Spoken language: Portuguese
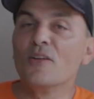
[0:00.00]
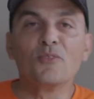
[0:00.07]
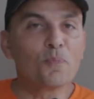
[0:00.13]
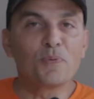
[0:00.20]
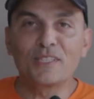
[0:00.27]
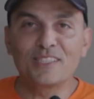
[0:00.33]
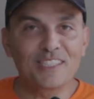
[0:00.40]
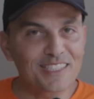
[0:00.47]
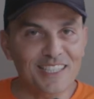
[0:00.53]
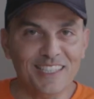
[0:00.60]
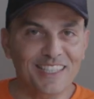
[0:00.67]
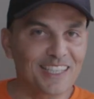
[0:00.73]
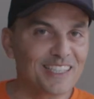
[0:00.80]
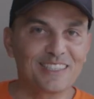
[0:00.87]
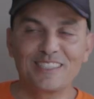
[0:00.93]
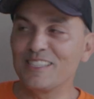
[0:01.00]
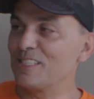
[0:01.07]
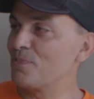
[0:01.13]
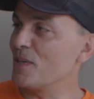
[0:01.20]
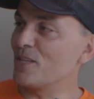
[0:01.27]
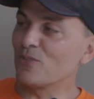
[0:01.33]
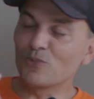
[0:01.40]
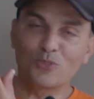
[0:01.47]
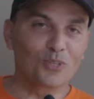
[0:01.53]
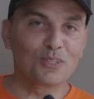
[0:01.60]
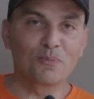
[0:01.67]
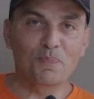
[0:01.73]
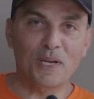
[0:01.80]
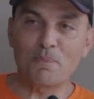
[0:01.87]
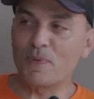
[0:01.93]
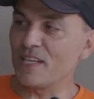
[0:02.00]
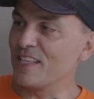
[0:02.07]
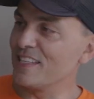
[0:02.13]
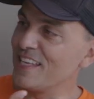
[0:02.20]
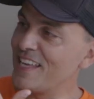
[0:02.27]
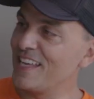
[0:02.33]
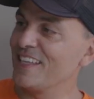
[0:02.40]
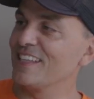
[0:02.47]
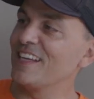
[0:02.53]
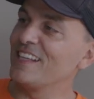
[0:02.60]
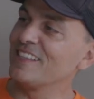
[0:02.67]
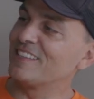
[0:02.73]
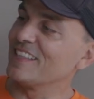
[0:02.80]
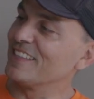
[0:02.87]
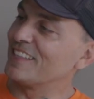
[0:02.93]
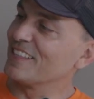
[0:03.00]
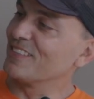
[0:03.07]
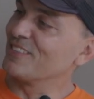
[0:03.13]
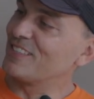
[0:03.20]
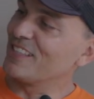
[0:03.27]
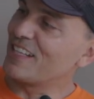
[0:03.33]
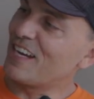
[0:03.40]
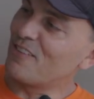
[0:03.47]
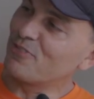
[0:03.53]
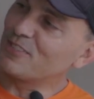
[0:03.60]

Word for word: Não precisa aquele desespero todo para aprender e ele tentando tirar a